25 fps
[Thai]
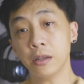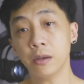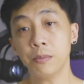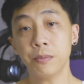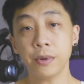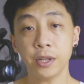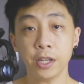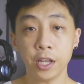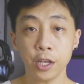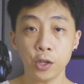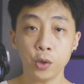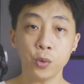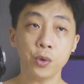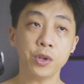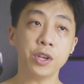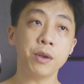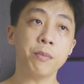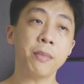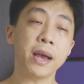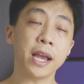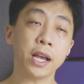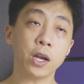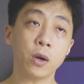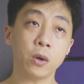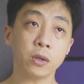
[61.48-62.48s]
ซึ่งเป็นเทคโนโลยี
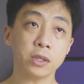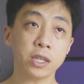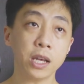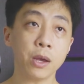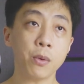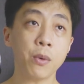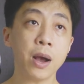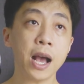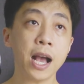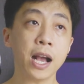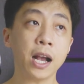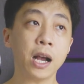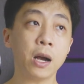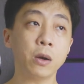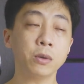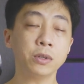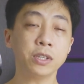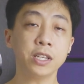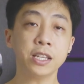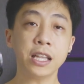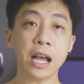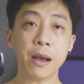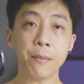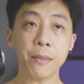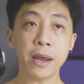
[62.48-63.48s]
ใหม่ของไดว่าเขา
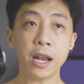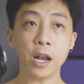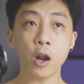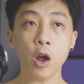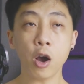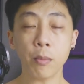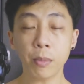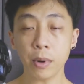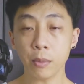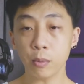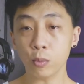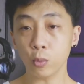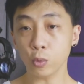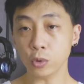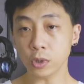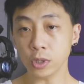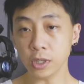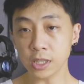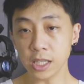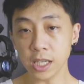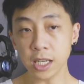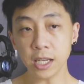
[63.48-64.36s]
ที่ทำให้รอบมันหมุน